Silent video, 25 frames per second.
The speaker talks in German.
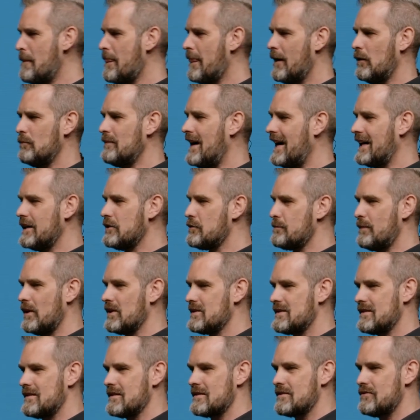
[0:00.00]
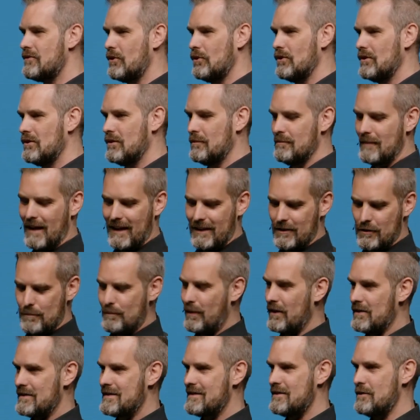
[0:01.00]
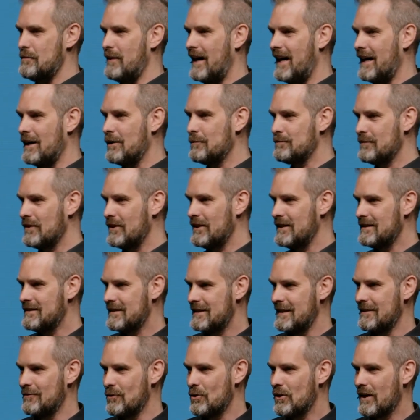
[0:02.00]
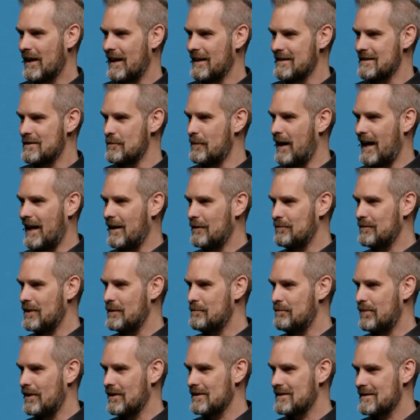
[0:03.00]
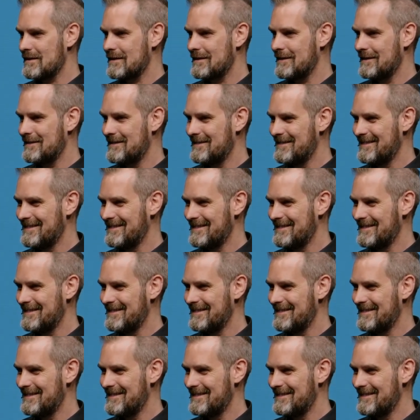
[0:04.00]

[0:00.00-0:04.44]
Und manchmal passt das voll und manchmal passt es überhaupt nicht. Diese Woche hat es überhaupt nicht passt.